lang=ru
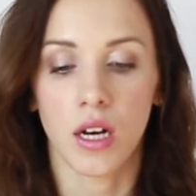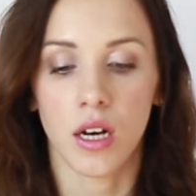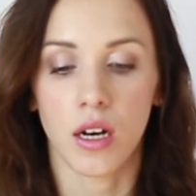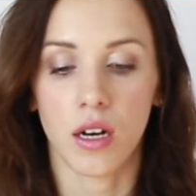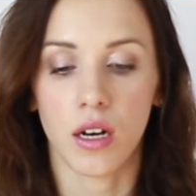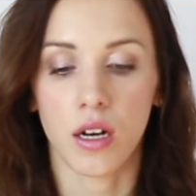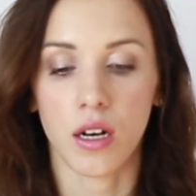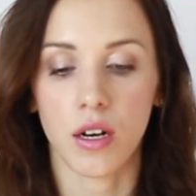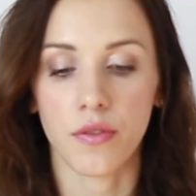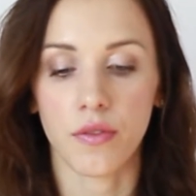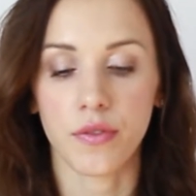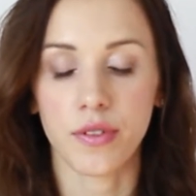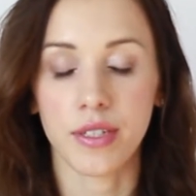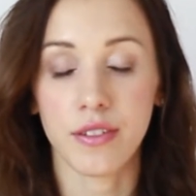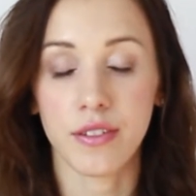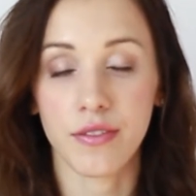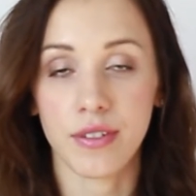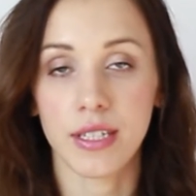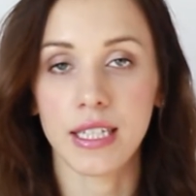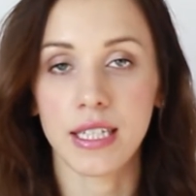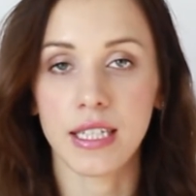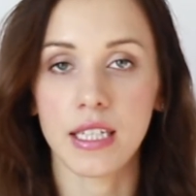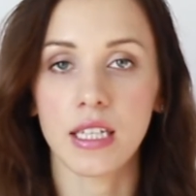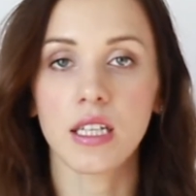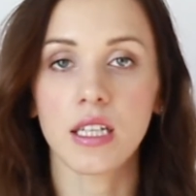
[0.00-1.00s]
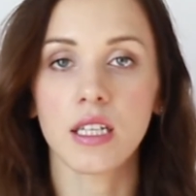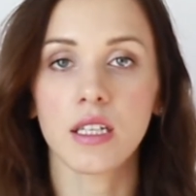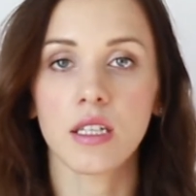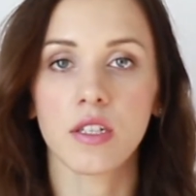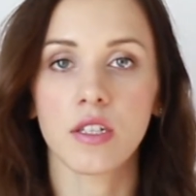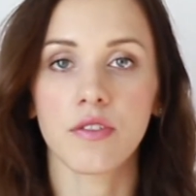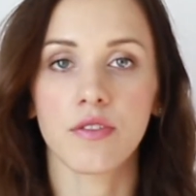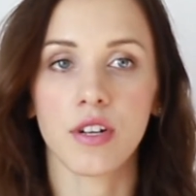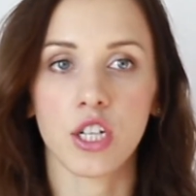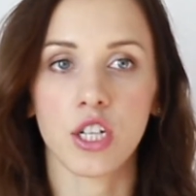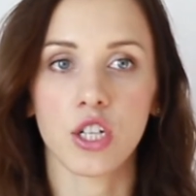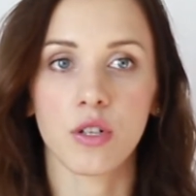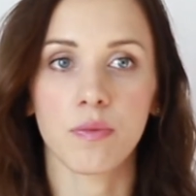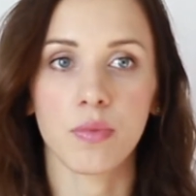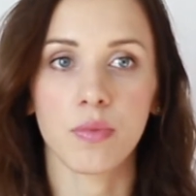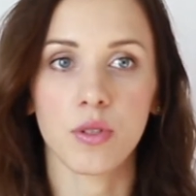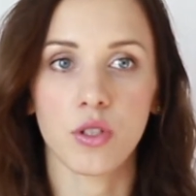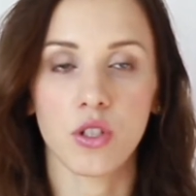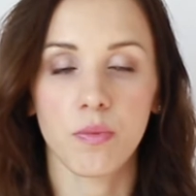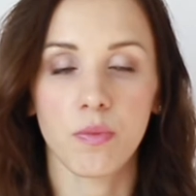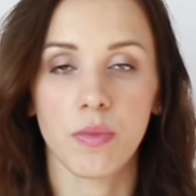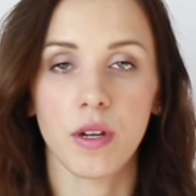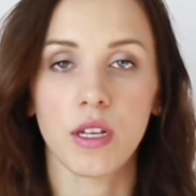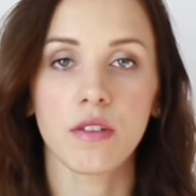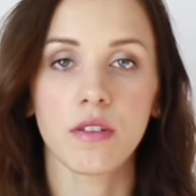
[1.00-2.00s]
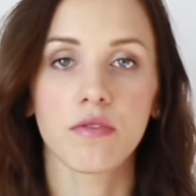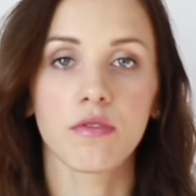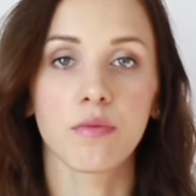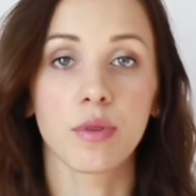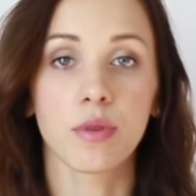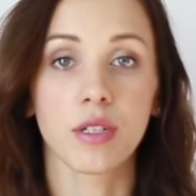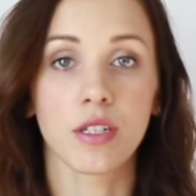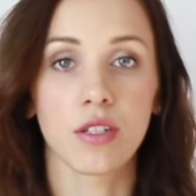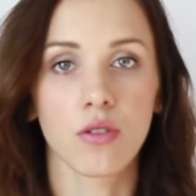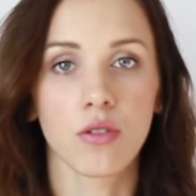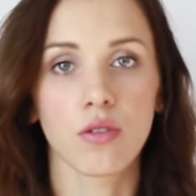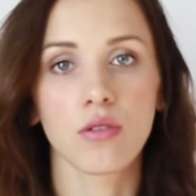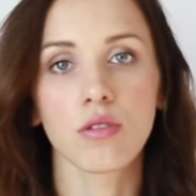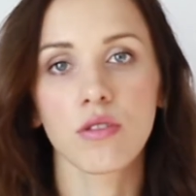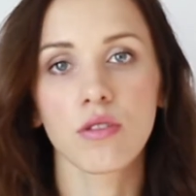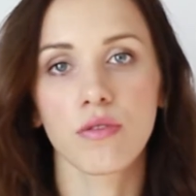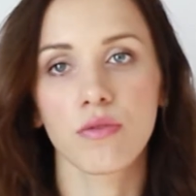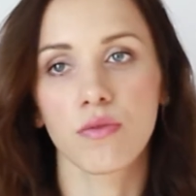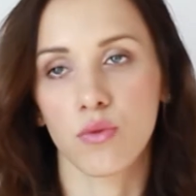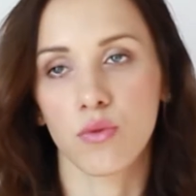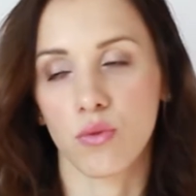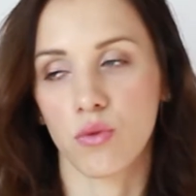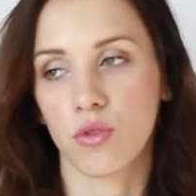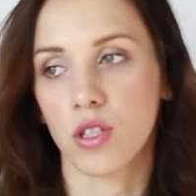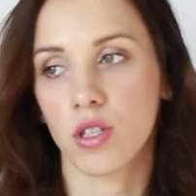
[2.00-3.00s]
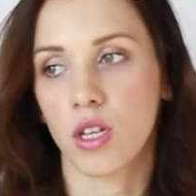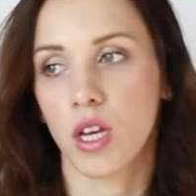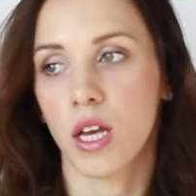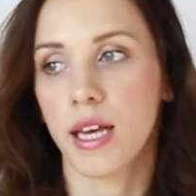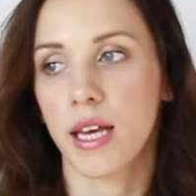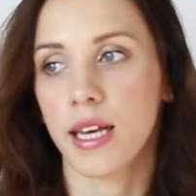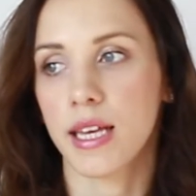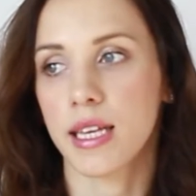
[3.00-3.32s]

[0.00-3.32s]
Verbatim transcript: а, в связи с вашим поступлением в определенный вуз.